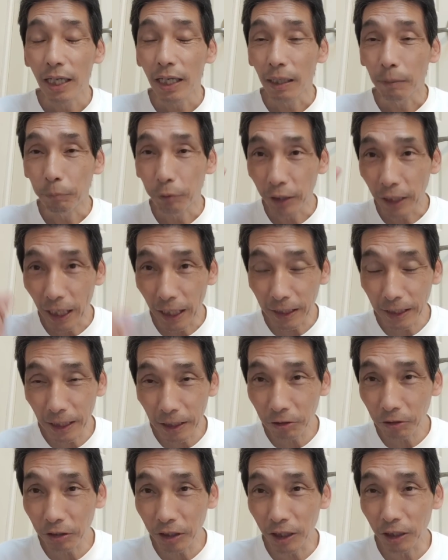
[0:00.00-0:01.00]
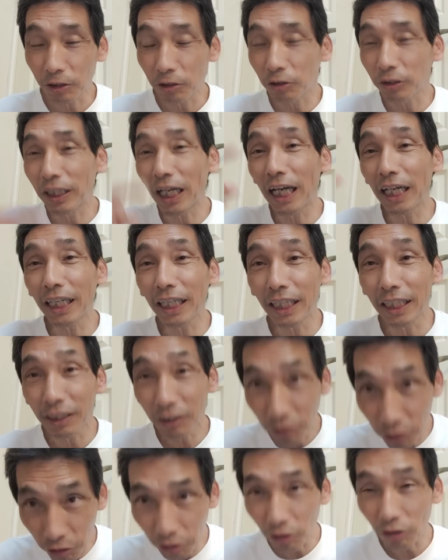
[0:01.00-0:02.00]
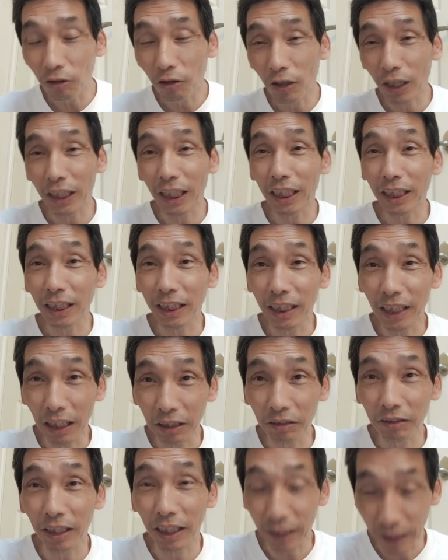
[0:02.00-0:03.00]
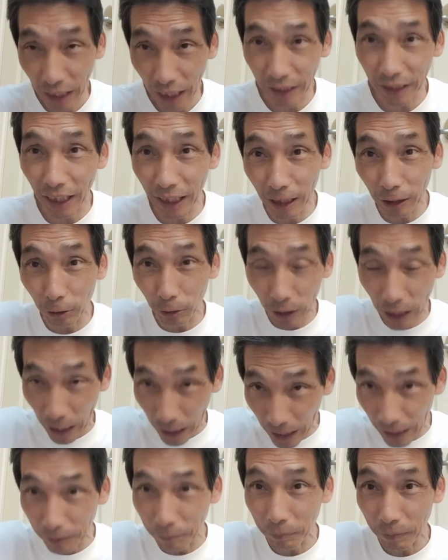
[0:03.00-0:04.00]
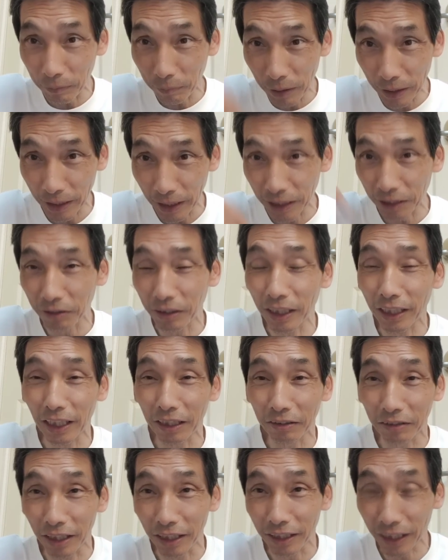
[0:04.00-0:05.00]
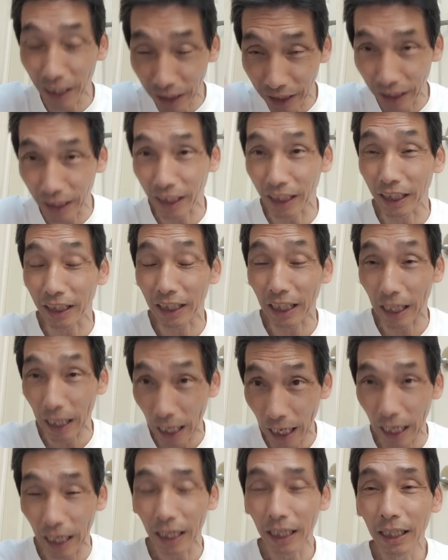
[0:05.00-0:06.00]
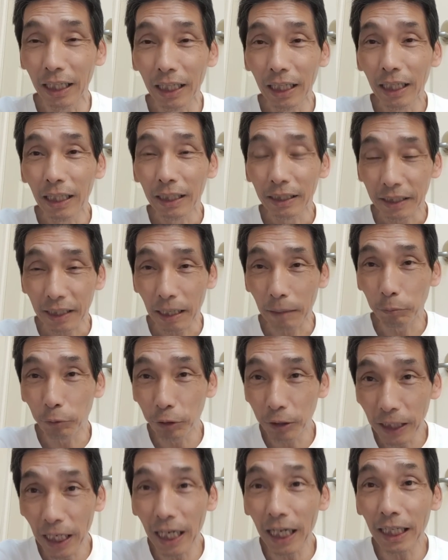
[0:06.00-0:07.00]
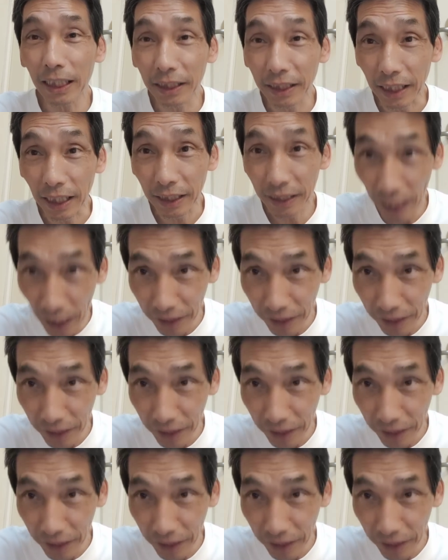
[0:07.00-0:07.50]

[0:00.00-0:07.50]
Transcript: プレアデス人の誰とお話ししてるんですか誰からメッセージ受けてるんですかって聞いたらセムヤーゼさ